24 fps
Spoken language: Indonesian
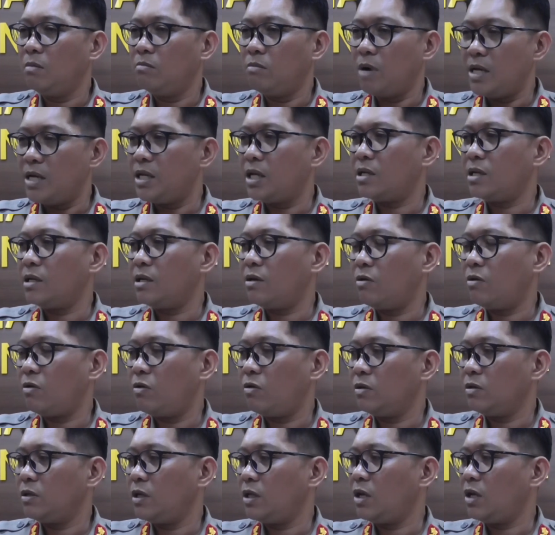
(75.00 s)
banyak
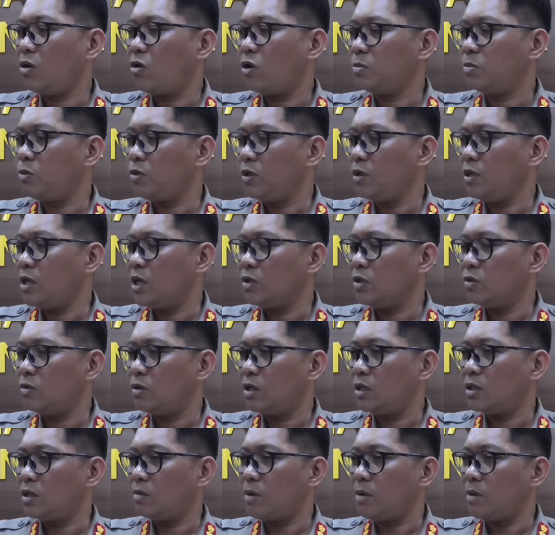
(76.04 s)
titik hotspot yang sudah